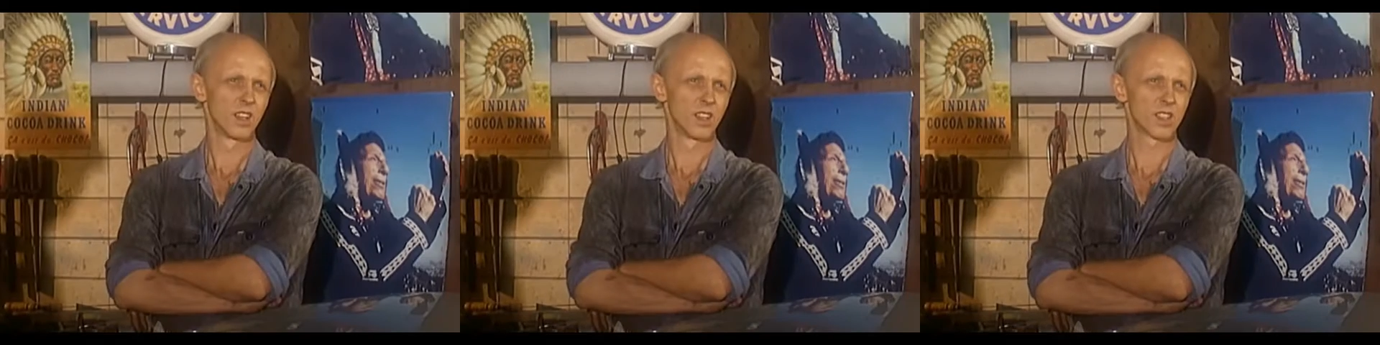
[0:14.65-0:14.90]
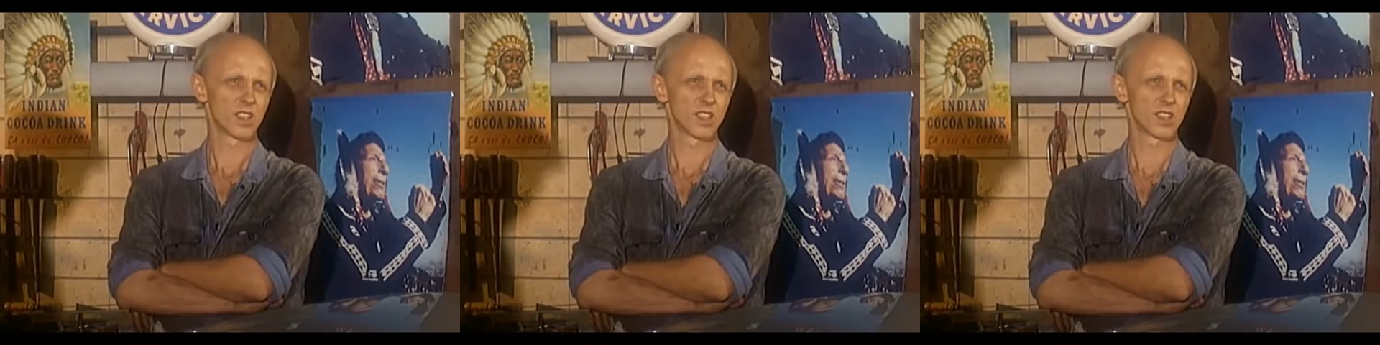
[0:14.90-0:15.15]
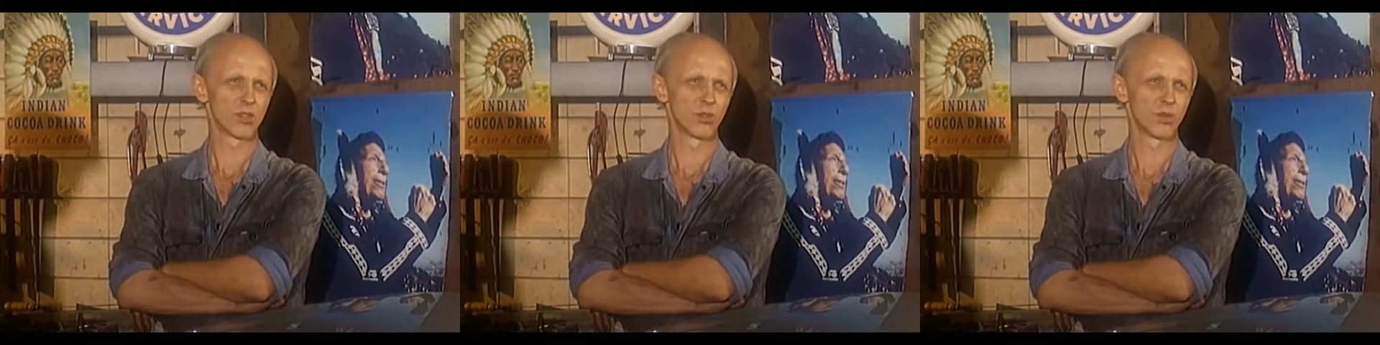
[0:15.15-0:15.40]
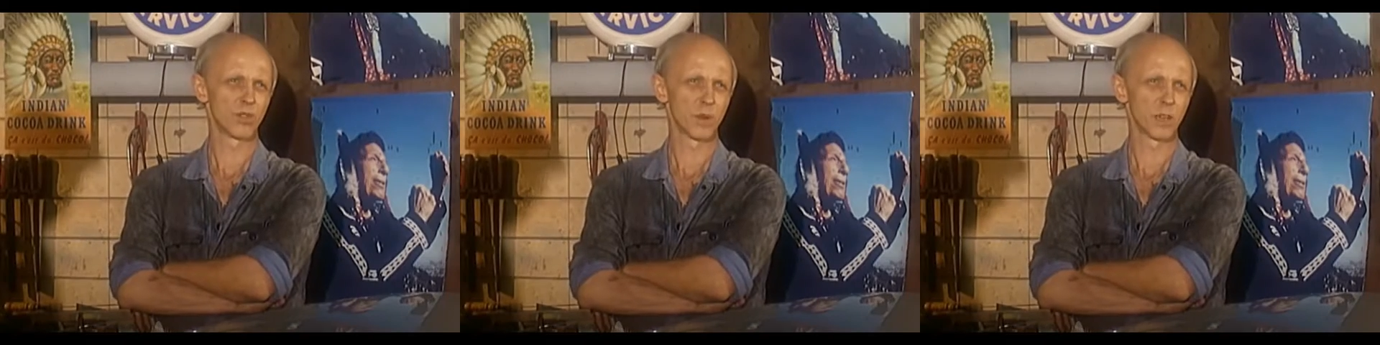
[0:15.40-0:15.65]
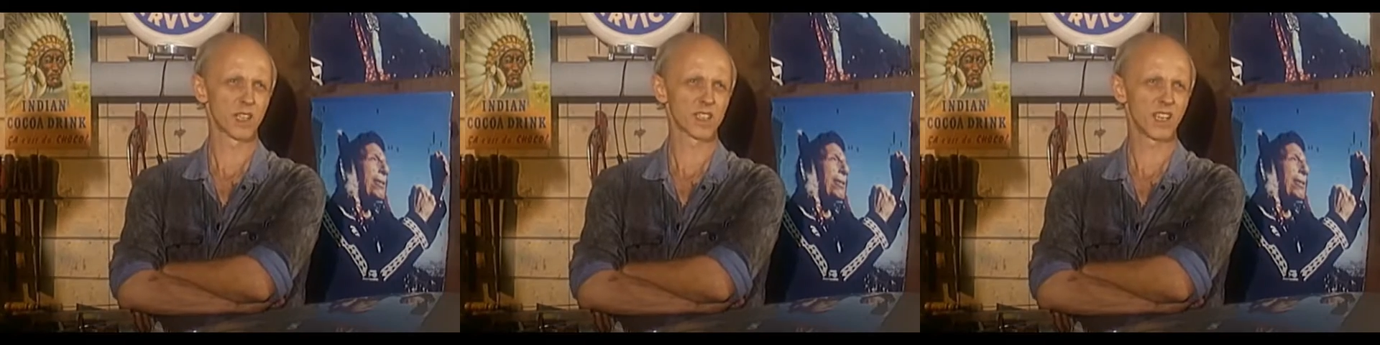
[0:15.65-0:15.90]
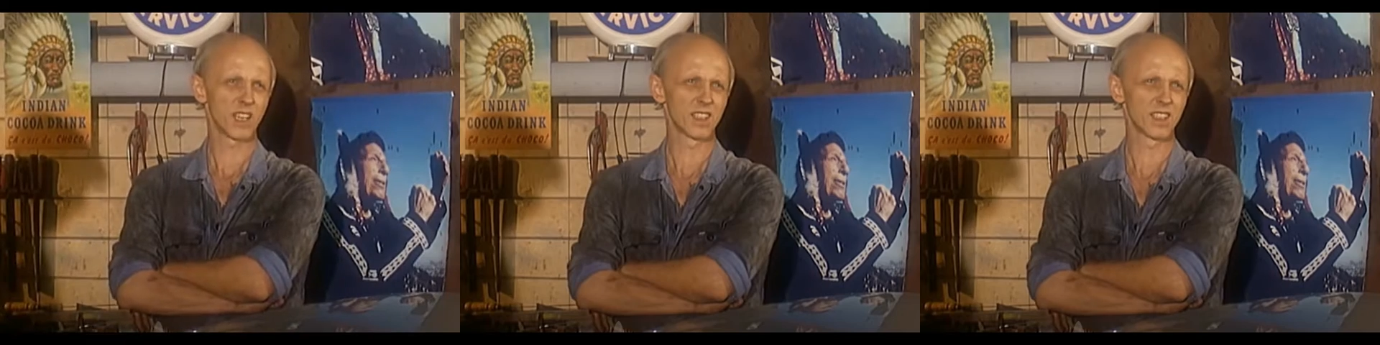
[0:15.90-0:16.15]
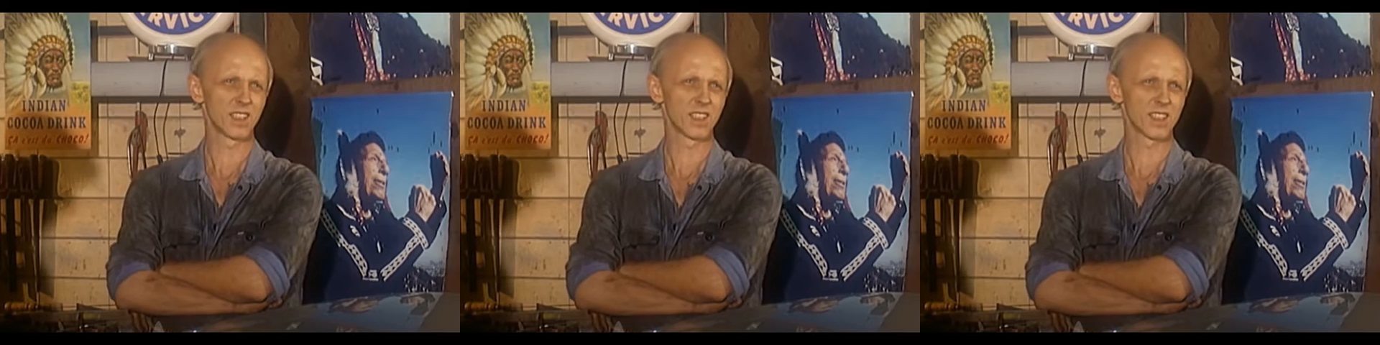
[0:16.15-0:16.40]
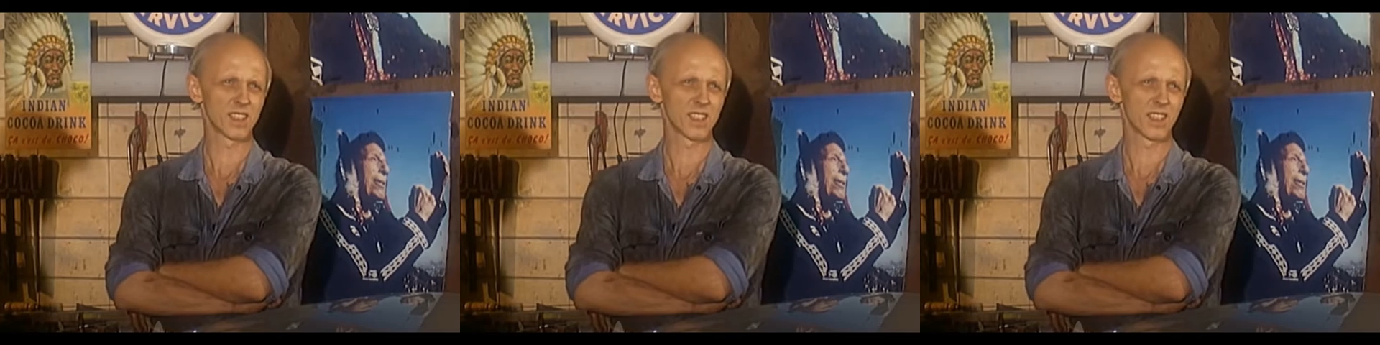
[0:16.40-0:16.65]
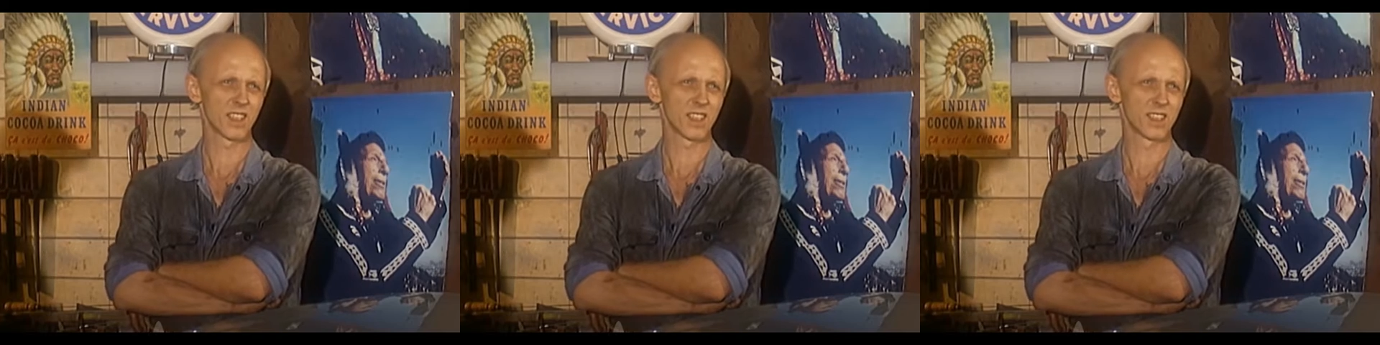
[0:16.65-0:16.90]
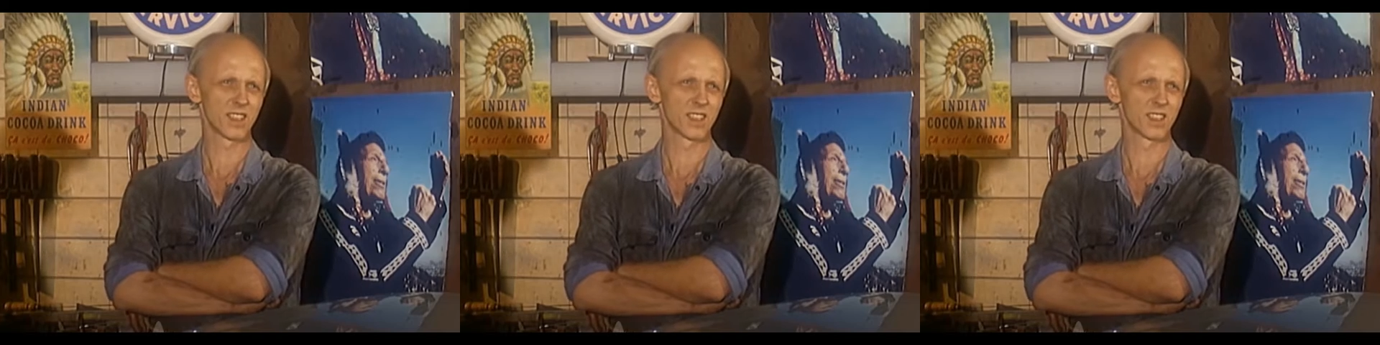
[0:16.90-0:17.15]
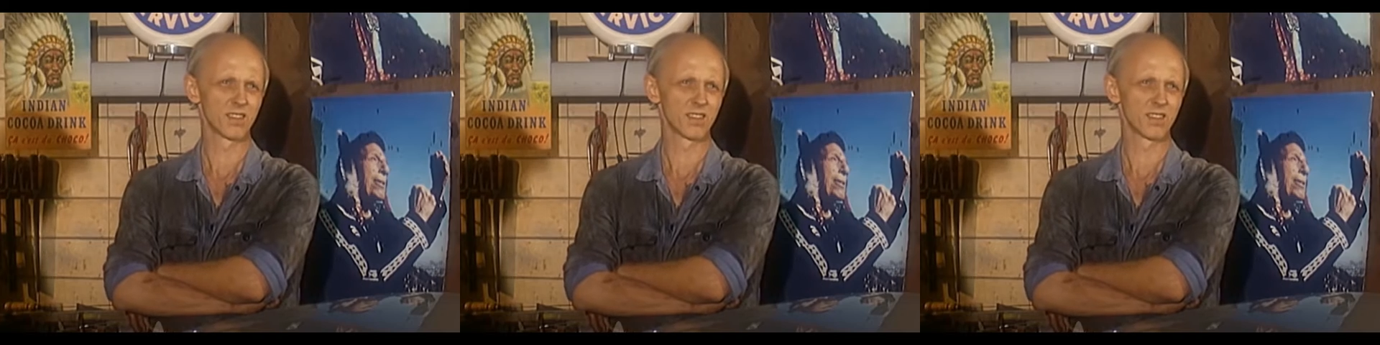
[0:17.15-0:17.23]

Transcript: Es ist gut, wenn man das alte hinter sich lässt.